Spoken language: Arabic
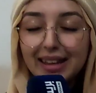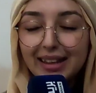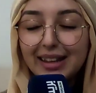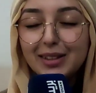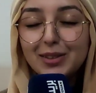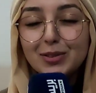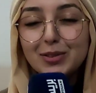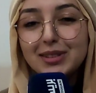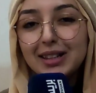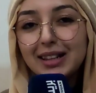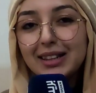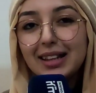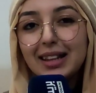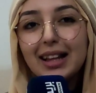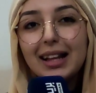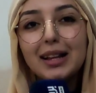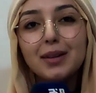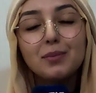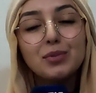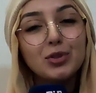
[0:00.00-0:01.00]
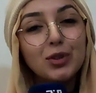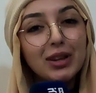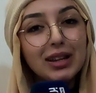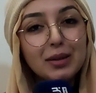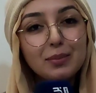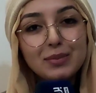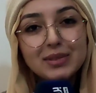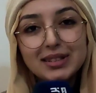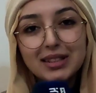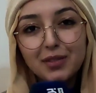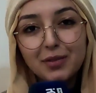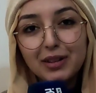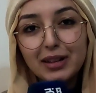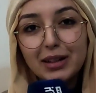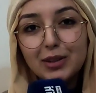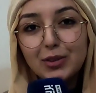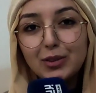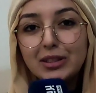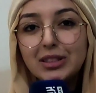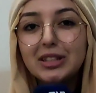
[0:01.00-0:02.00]
كتوصلنا للقلب شكرا بزاف على
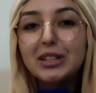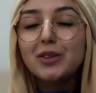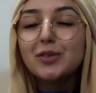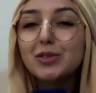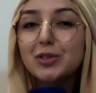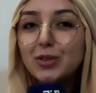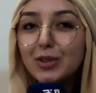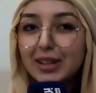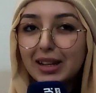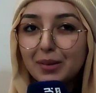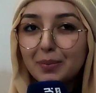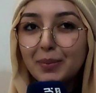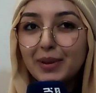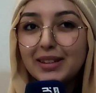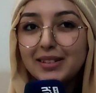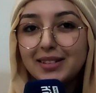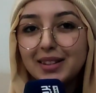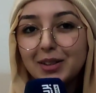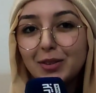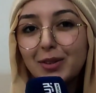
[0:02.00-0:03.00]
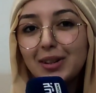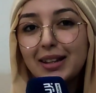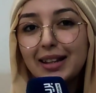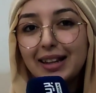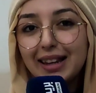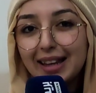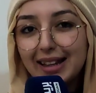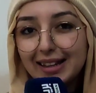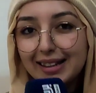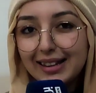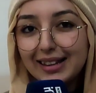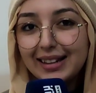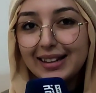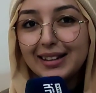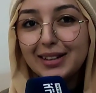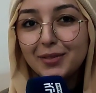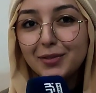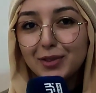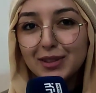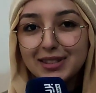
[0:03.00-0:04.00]
كل شيء وشكرا بريس على هذه
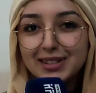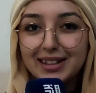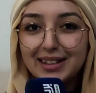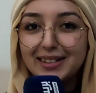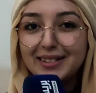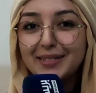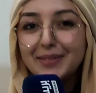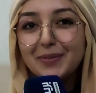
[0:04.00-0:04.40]
الفرصه